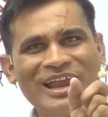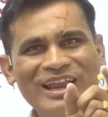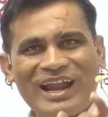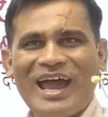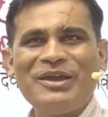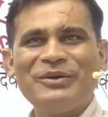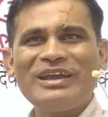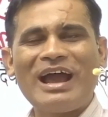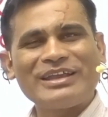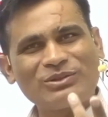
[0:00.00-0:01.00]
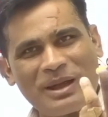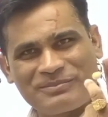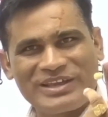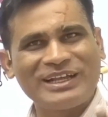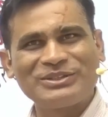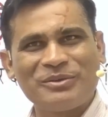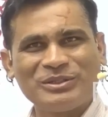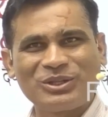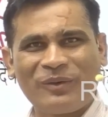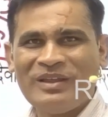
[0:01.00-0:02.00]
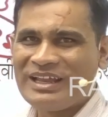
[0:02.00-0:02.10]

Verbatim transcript: लड़ाई हुई ये तो आप जानते हो मित्रों